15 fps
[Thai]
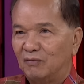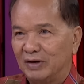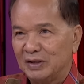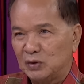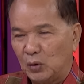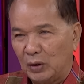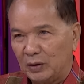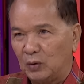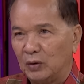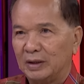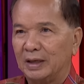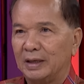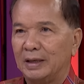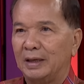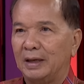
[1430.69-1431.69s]
ว่าช่วยคน
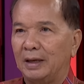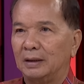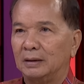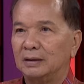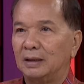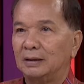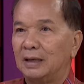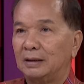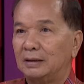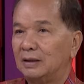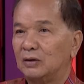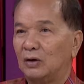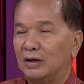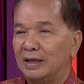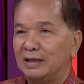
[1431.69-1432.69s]
กันเองทั้ง
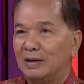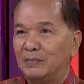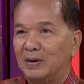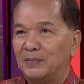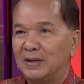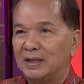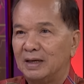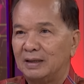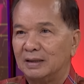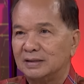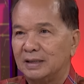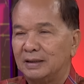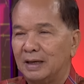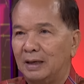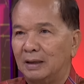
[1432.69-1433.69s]
ที่ตอนนั้นยังไม่มีท่านทั
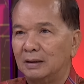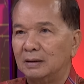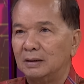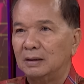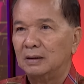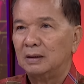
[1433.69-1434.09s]
กษิณนะ